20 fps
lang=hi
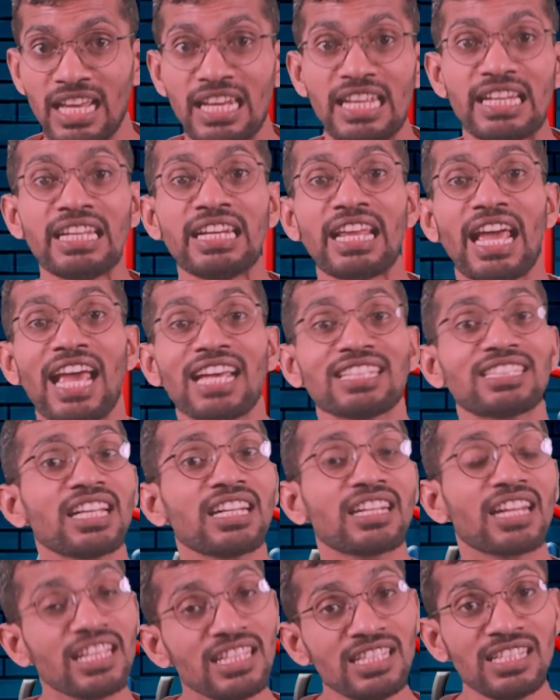लेकिन ऐसा
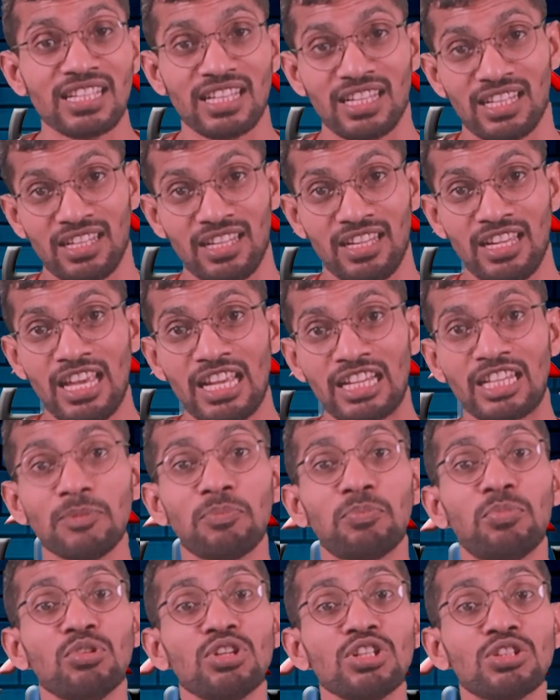नहीं है कि
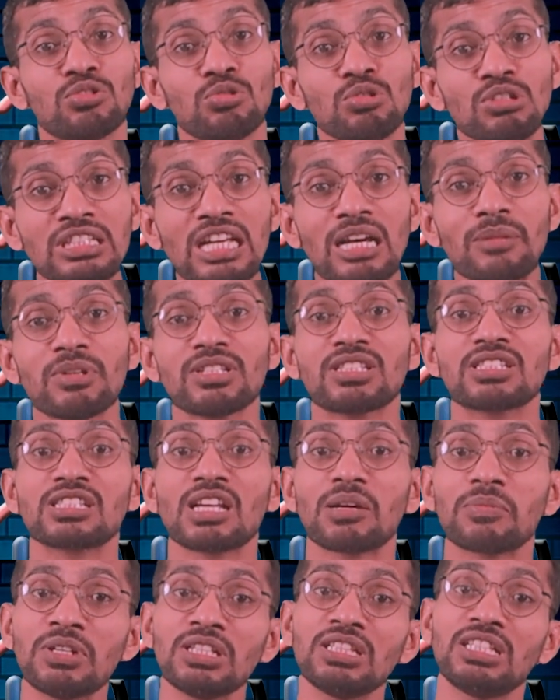पूरी दुनिया में
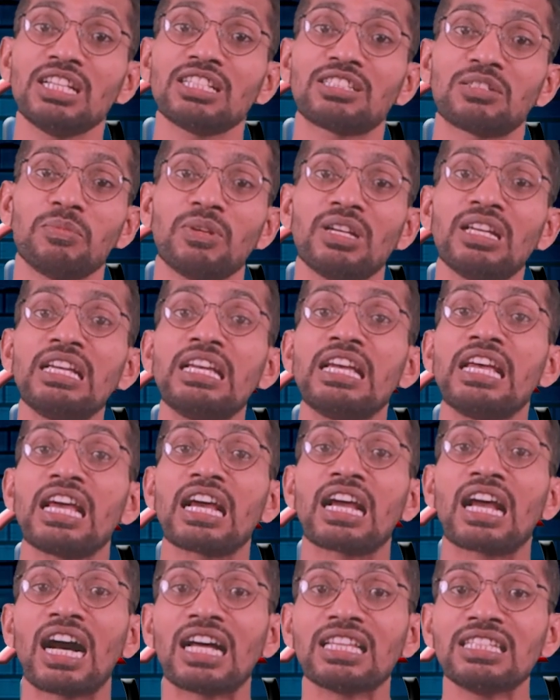सभी देश में
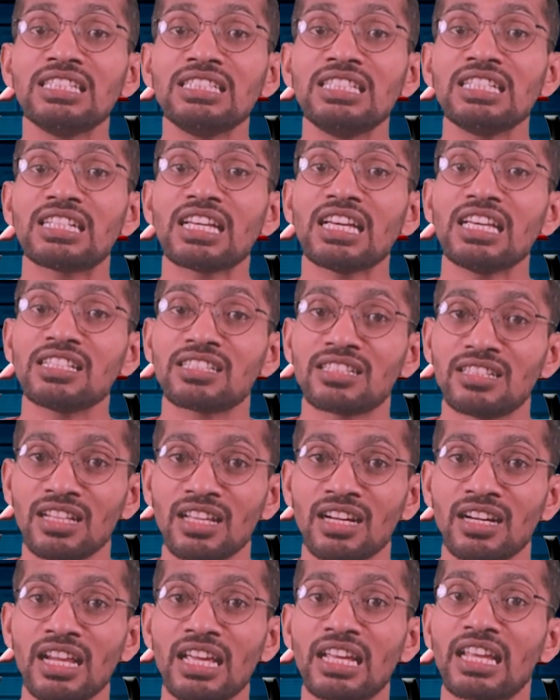गांधी जी के इस
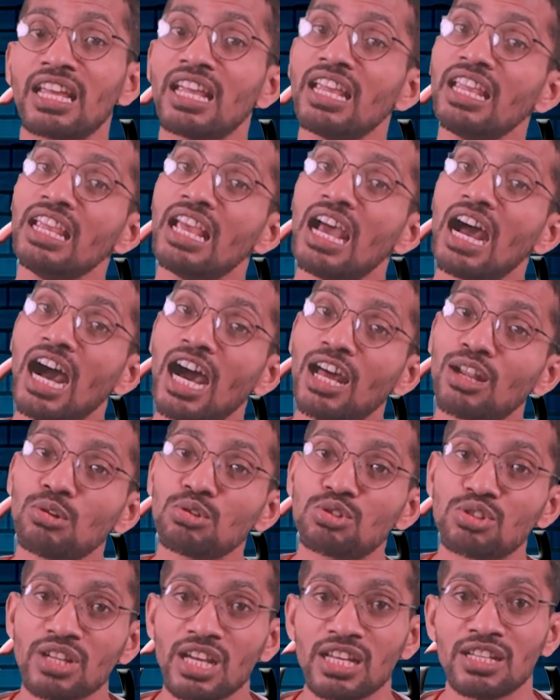निर्णय की
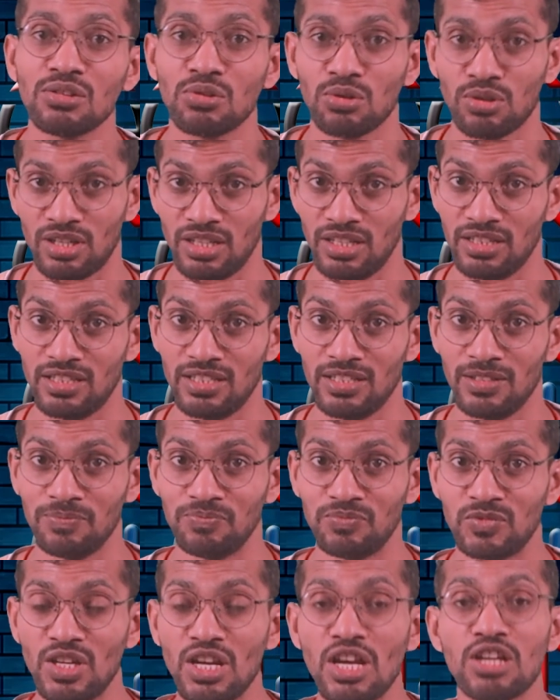आलोचना ही हो रही
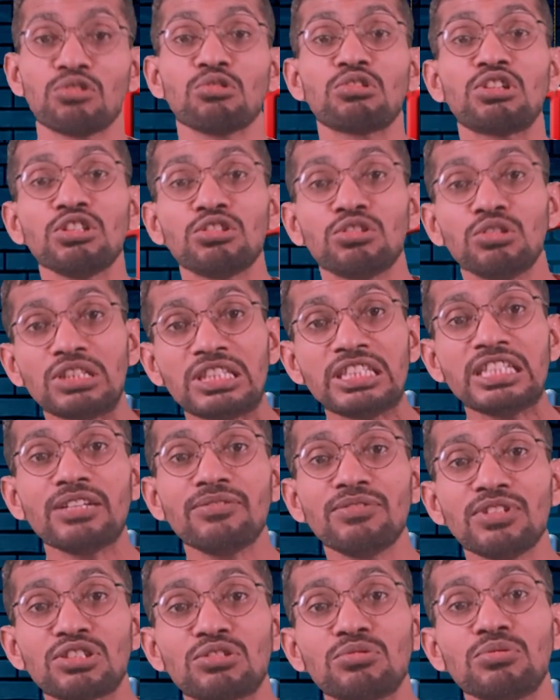थी क्योंकि द्वितीय
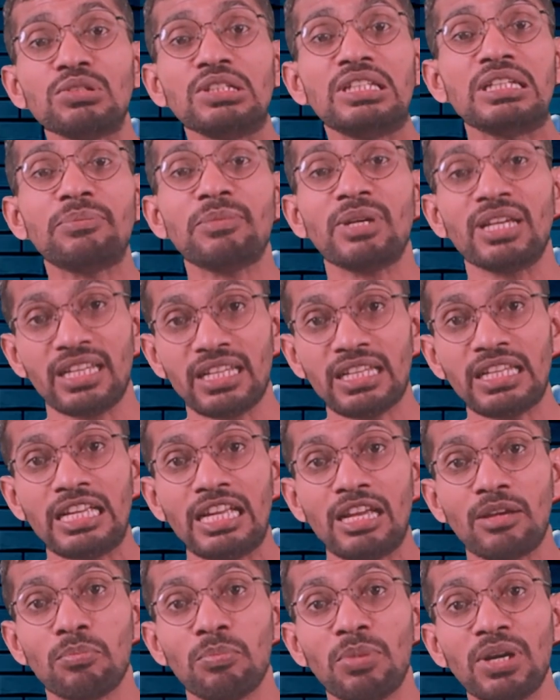विश्व युद्ध
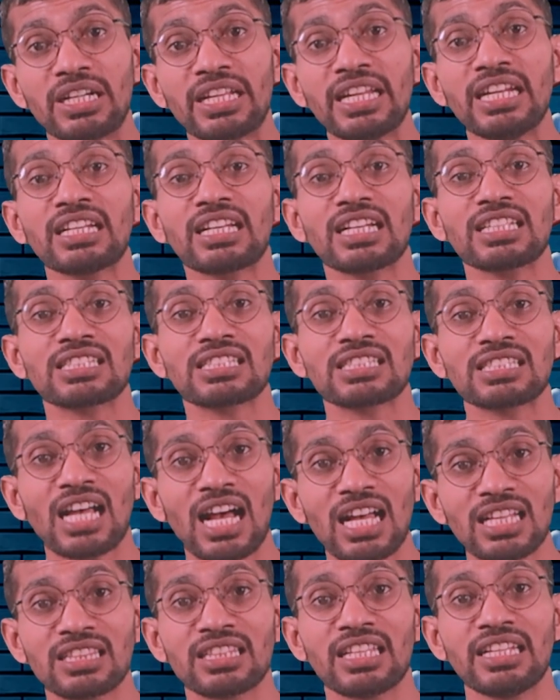में ब्रिटेन का
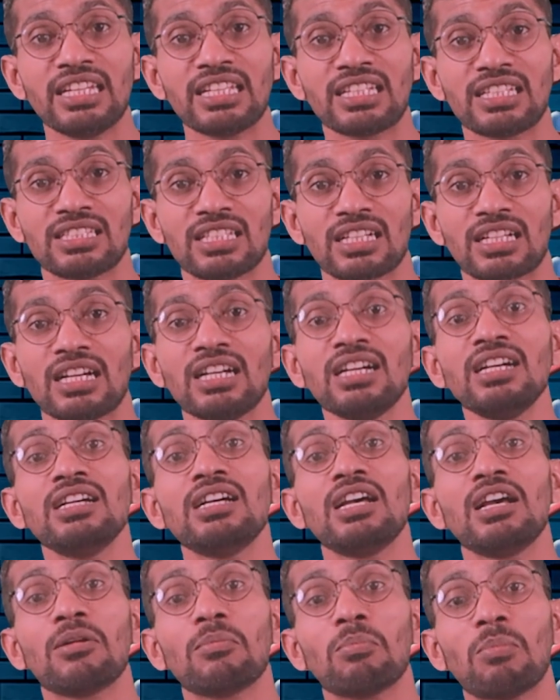साथ देने की जगह
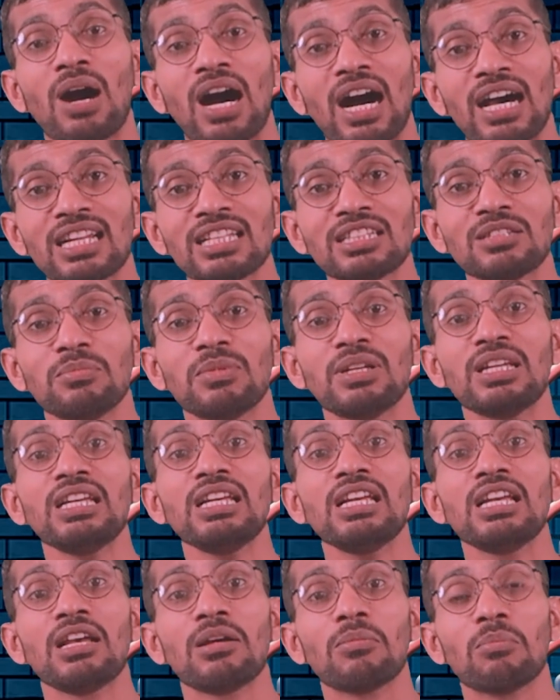भारत
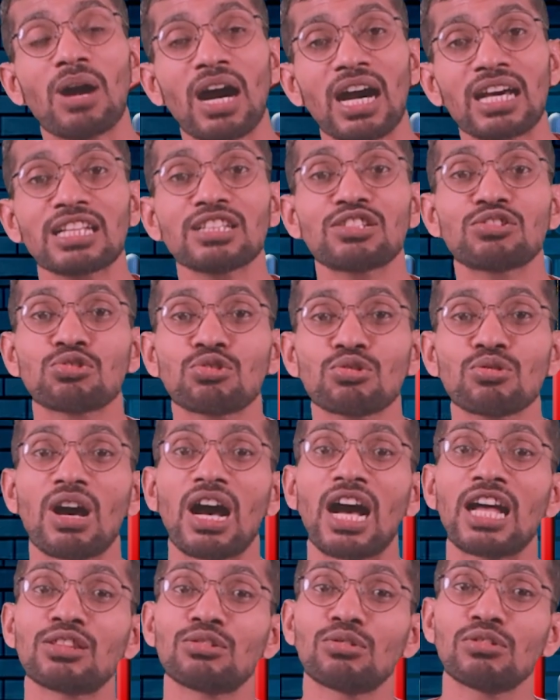में भारत छोड़ो
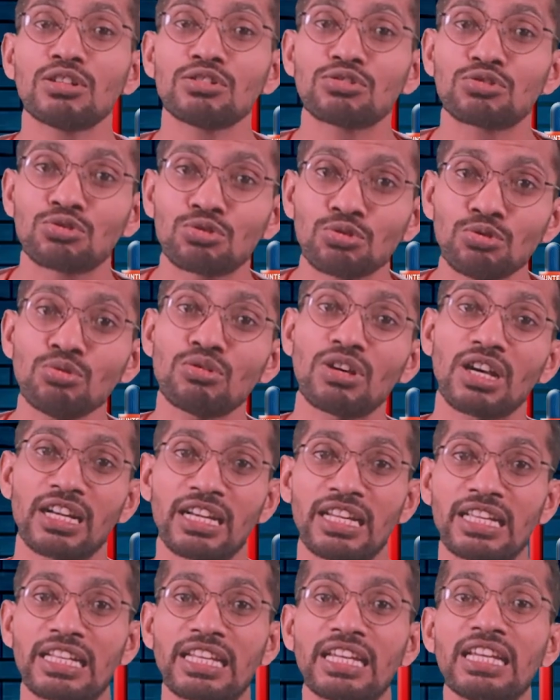आंदोलन शुरू
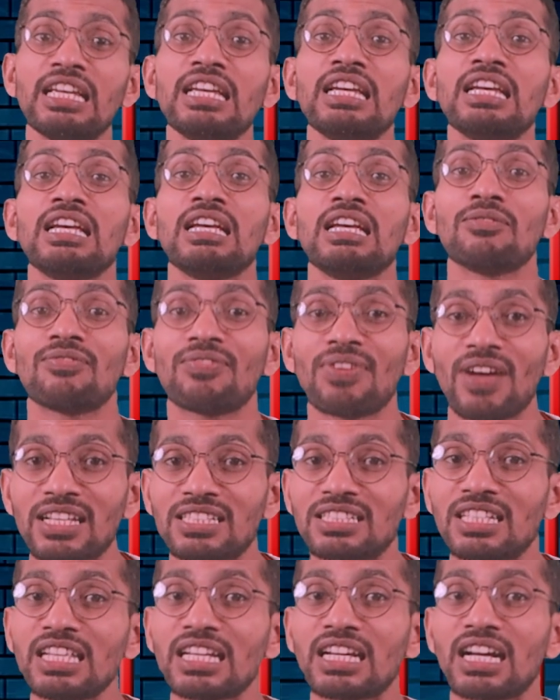करने के
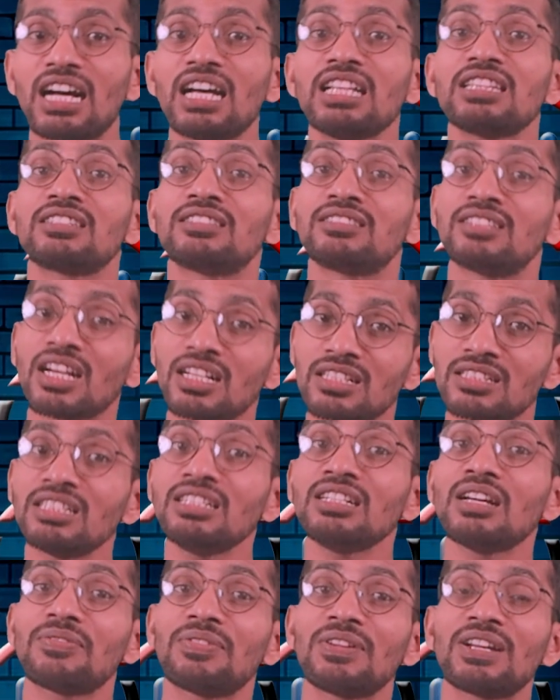फैसले का
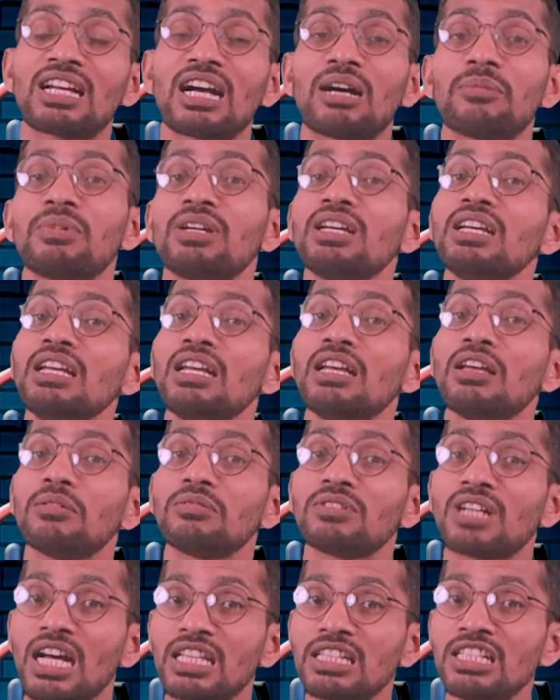दक्षिण अफ्रीका में
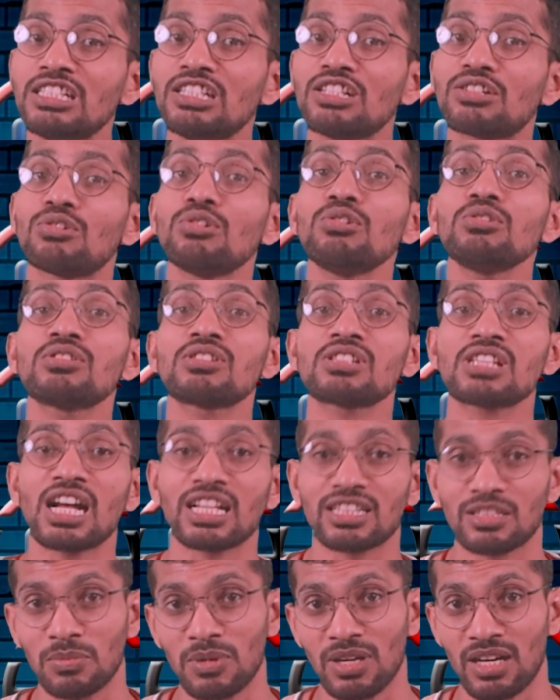गांधी जी को
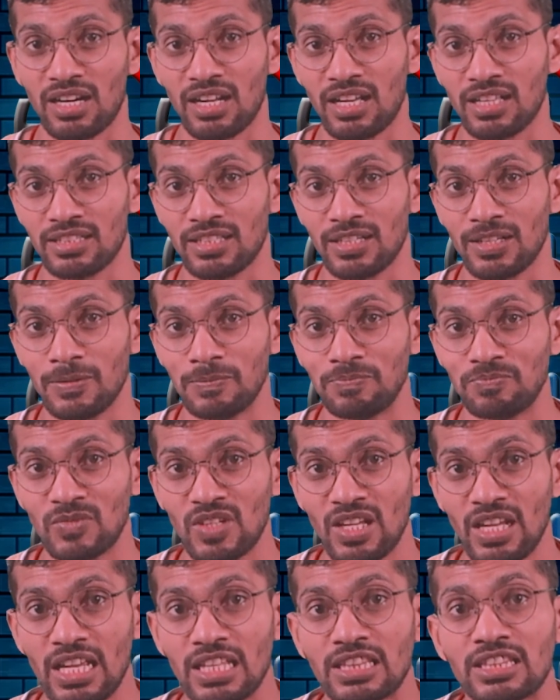साथ मिल रहा था
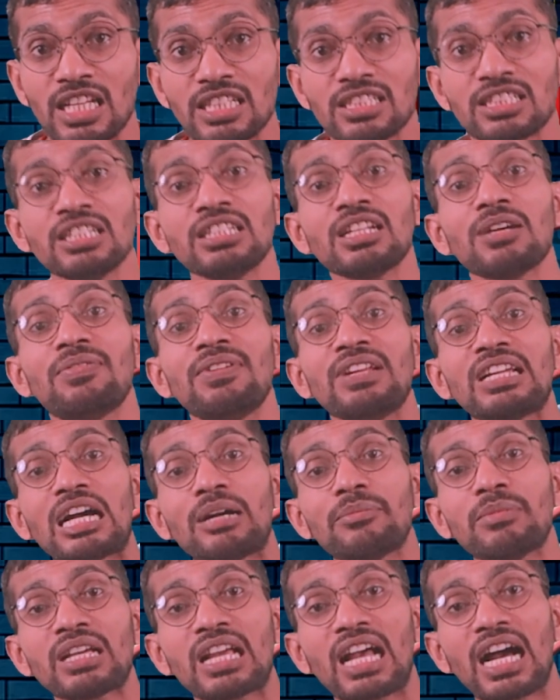दक्षिण
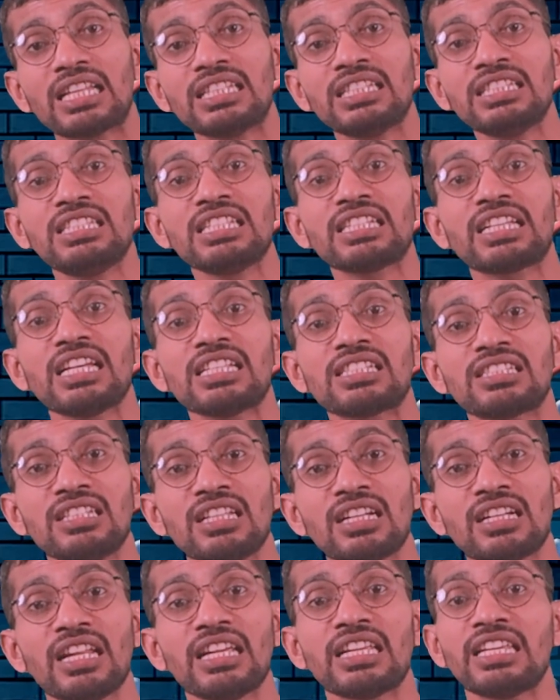अफ्रीका में गांधी जी के इस
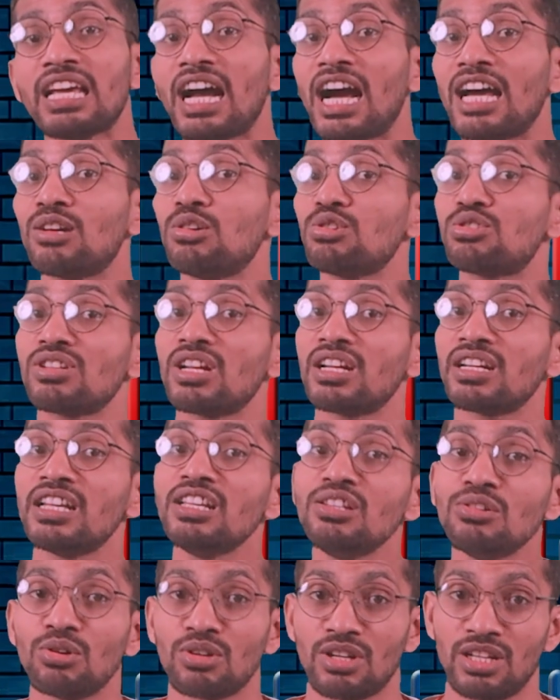निर्णय की आलोचना
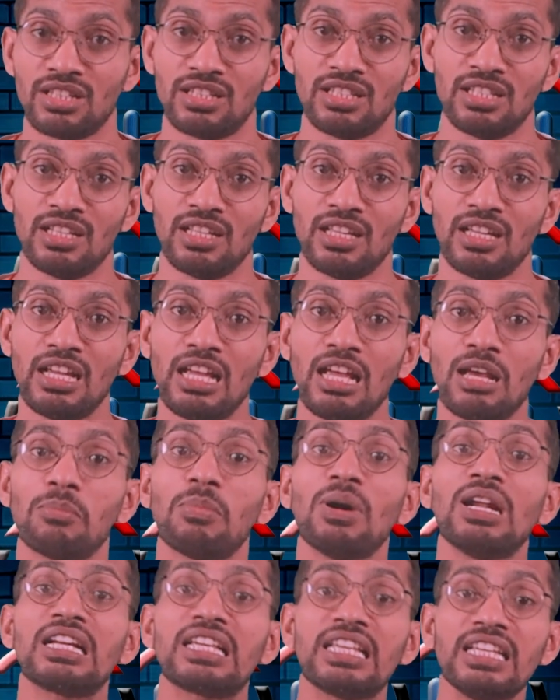नहीं हो रही थी
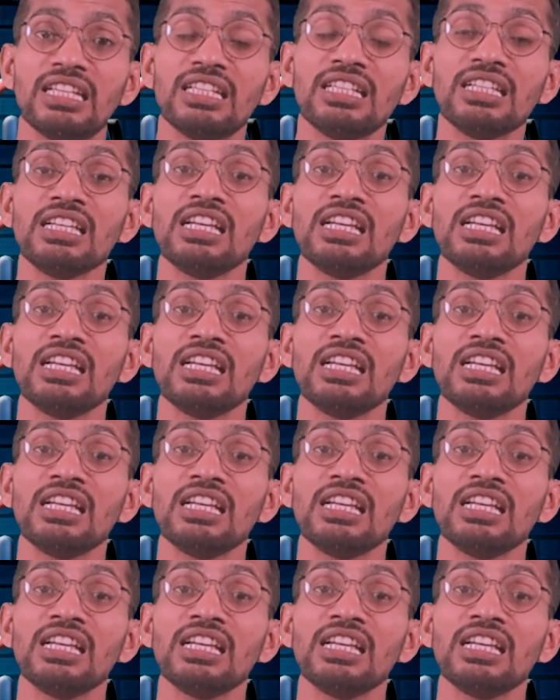बल्कि